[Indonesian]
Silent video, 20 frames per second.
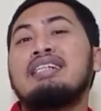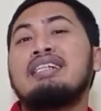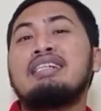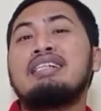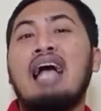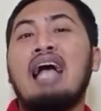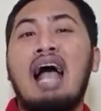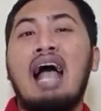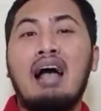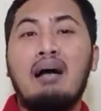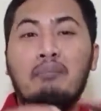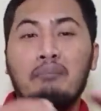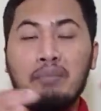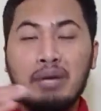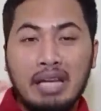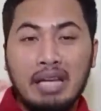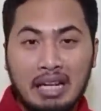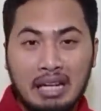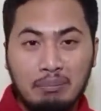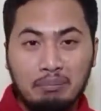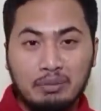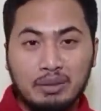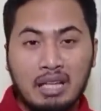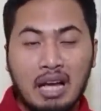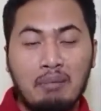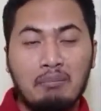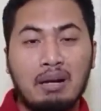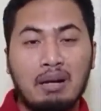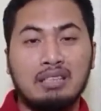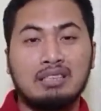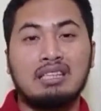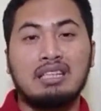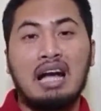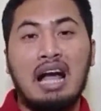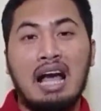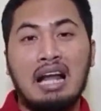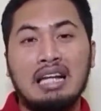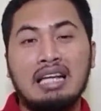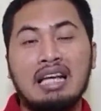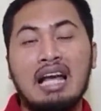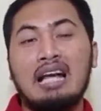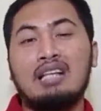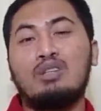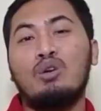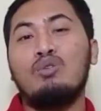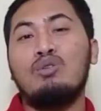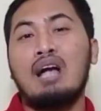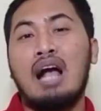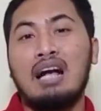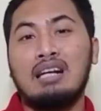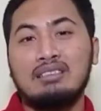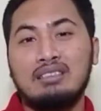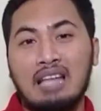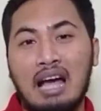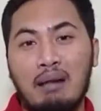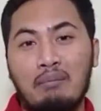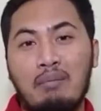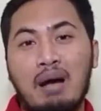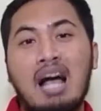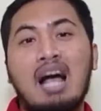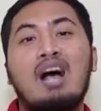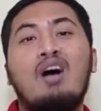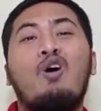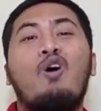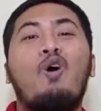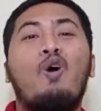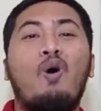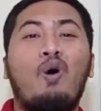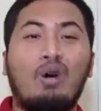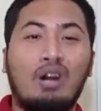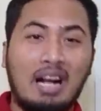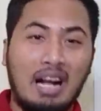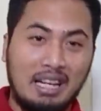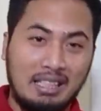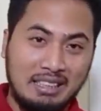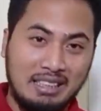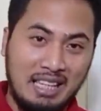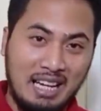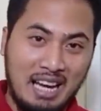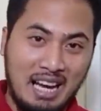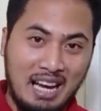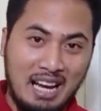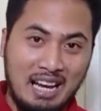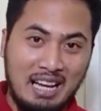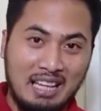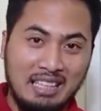nggak mirip sama sekali atau nggak sama orangnya.